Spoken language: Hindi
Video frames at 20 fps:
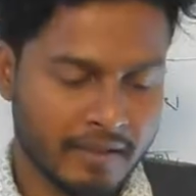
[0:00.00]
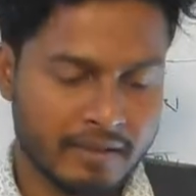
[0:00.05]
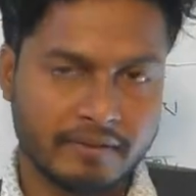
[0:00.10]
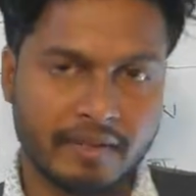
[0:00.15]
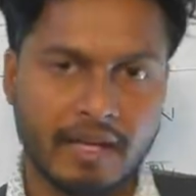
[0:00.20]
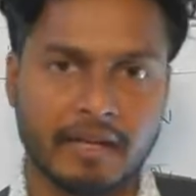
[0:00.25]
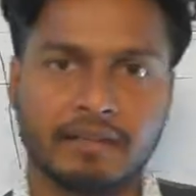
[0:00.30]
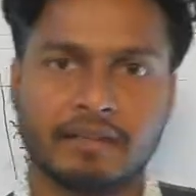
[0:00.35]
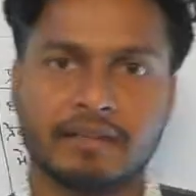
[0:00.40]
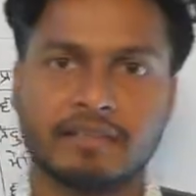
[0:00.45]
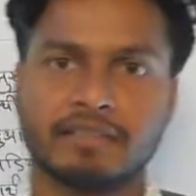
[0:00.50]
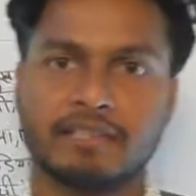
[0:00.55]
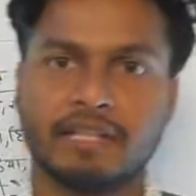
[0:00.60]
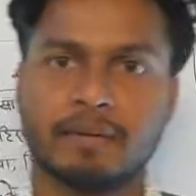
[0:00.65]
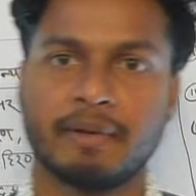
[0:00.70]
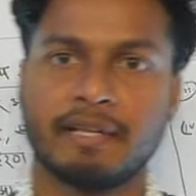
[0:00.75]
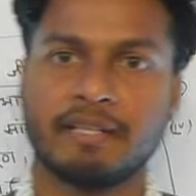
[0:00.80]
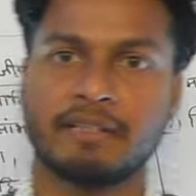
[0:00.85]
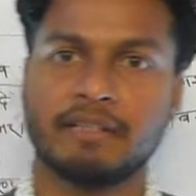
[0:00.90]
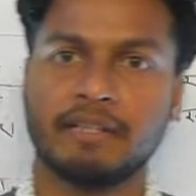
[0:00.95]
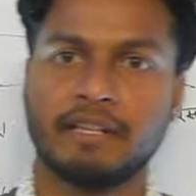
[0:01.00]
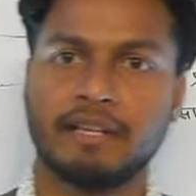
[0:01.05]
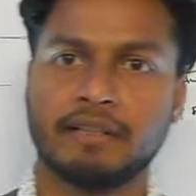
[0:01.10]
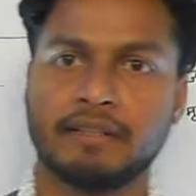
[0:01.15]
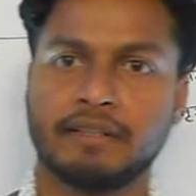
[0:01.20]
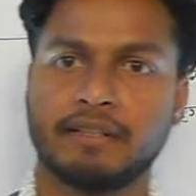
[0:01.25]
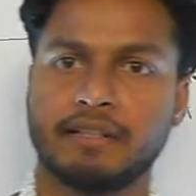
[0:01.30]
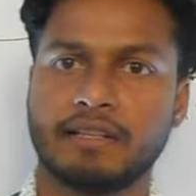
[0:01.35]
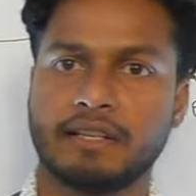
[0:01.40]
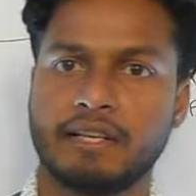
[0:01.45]
झारखंड सामान्य
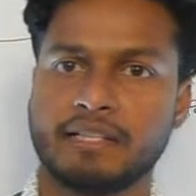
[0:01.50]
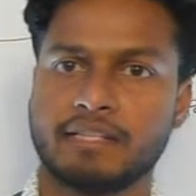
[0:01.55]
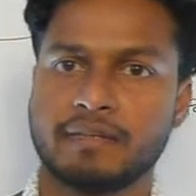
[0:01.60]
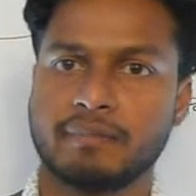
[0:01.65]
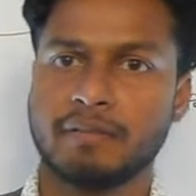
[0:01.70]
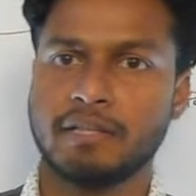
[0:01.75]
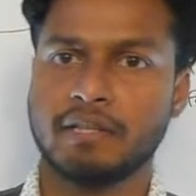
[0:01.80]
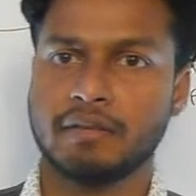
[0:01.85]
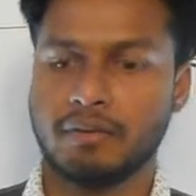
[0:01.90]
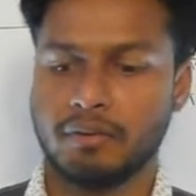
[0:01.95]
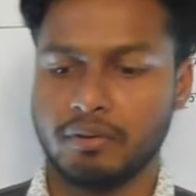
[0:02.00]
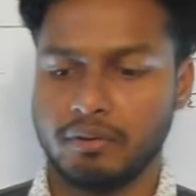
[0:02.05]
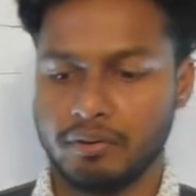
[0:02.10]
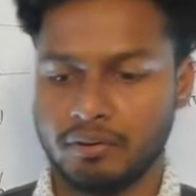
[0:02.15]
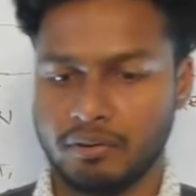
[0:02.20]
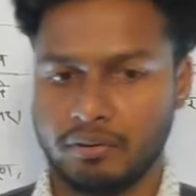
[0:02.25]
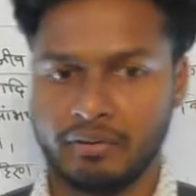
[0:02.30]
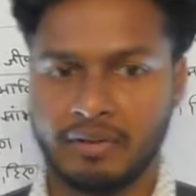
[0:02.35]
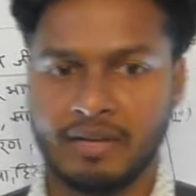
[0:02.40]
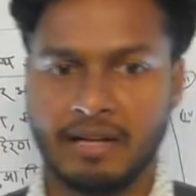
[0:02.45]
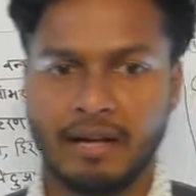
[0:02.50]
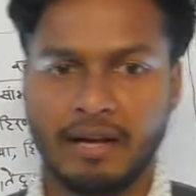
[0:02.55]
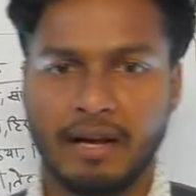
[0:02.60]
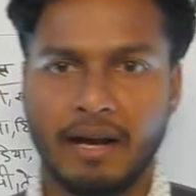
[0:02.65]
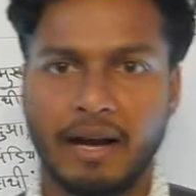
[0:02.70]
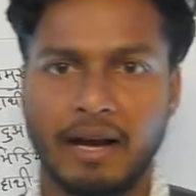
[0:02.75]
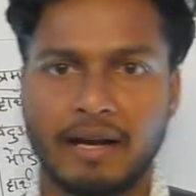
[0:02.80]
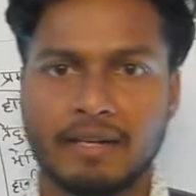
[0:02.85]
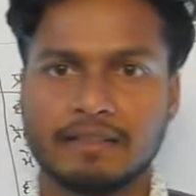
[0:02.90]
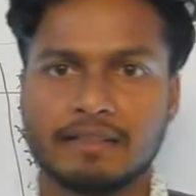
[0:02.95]
ज्ञान की क्लास में और
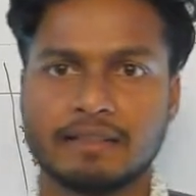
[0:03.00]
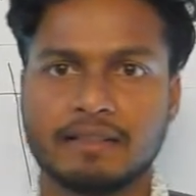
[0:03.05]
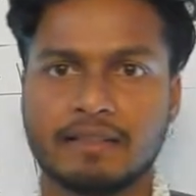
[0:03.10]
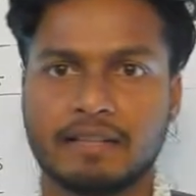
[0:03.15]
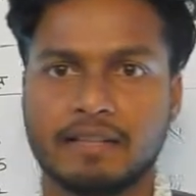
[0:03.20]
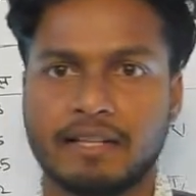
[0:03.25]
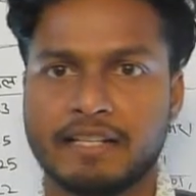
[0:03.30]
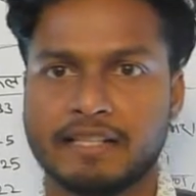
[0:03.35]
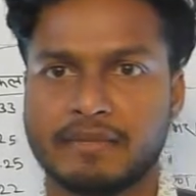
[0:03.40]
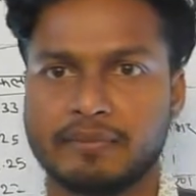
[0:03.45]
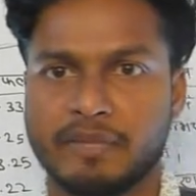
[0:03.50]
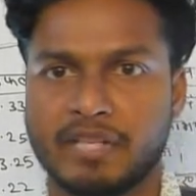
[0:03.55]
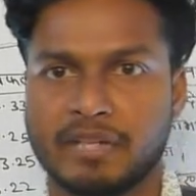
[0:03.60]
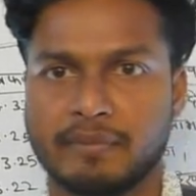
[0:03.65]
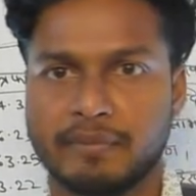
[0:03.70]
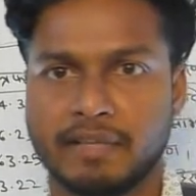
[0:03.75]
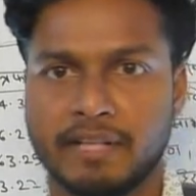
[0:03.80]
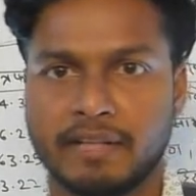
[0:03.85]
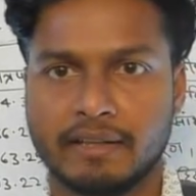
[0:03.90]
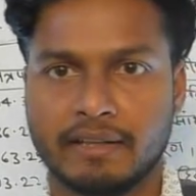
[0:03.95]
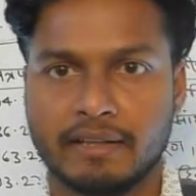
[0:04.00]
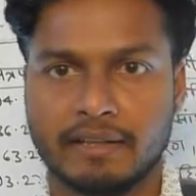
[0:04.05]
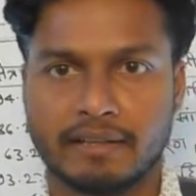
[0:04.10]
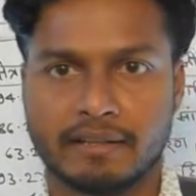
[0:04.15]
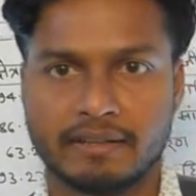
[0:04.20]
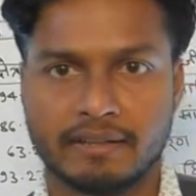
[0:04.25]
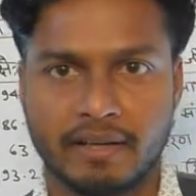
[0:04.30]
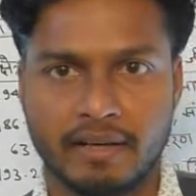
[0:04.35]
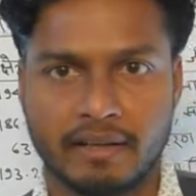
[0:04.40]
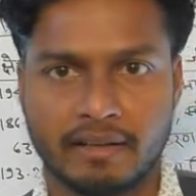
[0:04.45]
आज के क्लास में हम देखेंगे
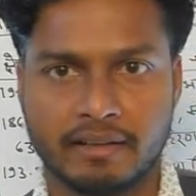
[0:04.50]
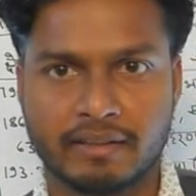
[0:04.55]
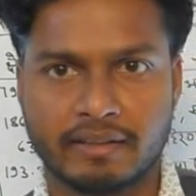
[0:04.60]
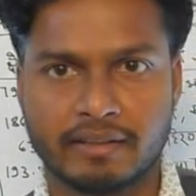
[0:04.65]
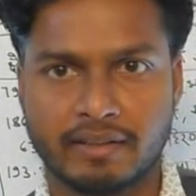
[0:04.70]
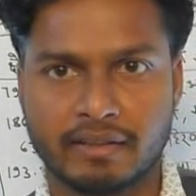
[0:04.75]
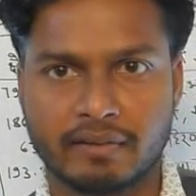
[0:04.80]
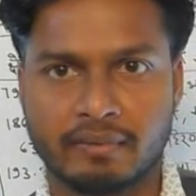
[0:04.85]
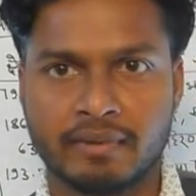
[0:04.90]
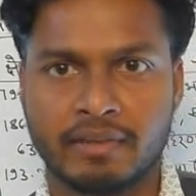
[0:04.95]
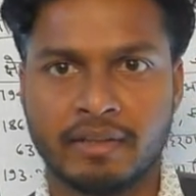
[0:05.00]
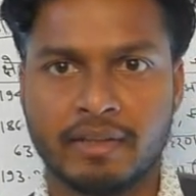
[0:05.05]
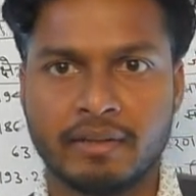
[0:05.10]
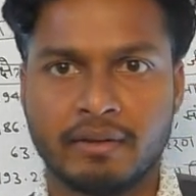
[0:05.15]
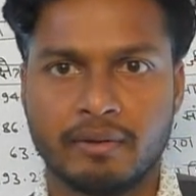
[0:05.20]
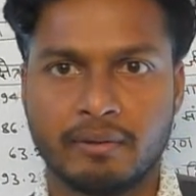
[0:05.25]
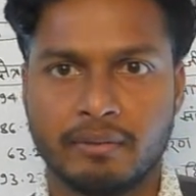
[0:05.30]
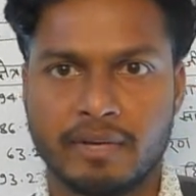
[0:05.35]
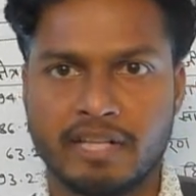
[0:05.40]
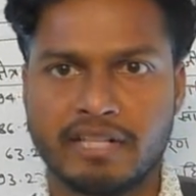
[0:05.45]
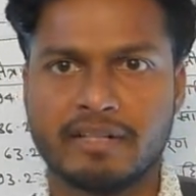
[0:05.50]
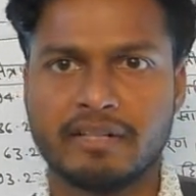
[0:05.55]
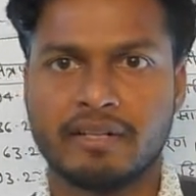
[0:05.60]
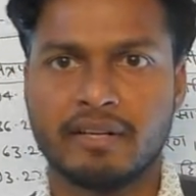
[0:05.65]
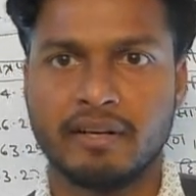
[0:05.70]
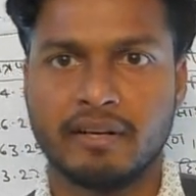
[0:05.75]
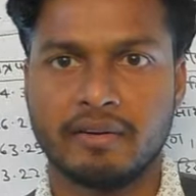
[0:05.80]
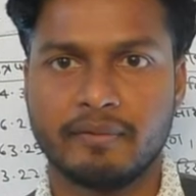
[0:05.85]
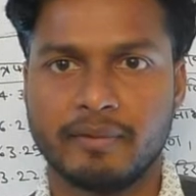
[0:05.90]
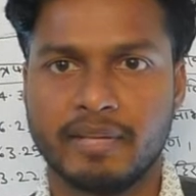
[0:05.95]
झारखंड के
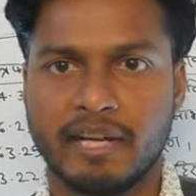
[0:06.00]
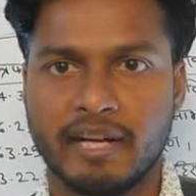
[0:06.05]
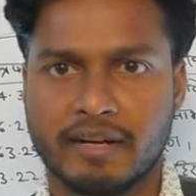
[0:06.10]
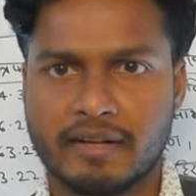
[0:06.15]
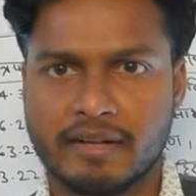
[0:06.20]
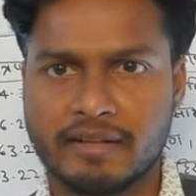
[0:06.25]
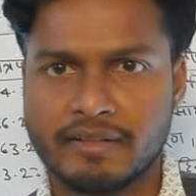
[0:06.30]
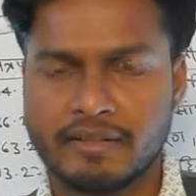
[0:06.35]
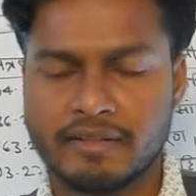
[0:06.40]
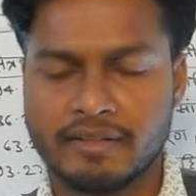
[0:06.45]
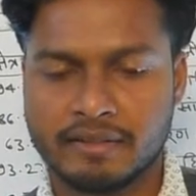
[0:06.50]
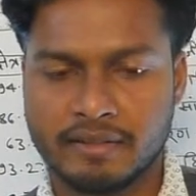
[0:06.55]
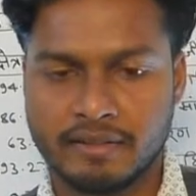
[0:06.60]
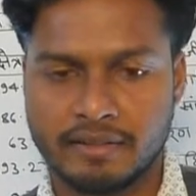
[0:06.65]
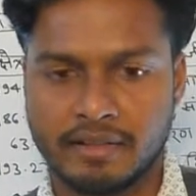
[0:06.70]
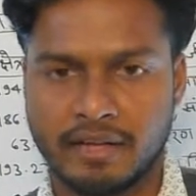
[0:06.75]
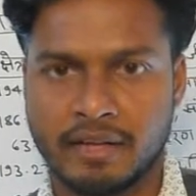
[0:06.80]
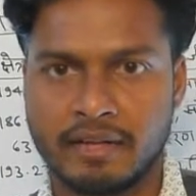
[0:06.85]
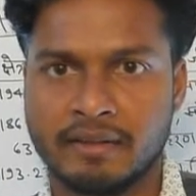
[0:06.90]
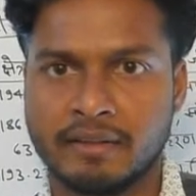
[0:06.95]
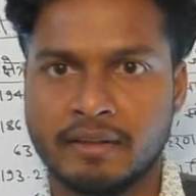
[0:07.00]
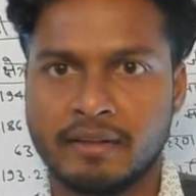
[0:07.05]
वन्य अभ्यारण्य तथा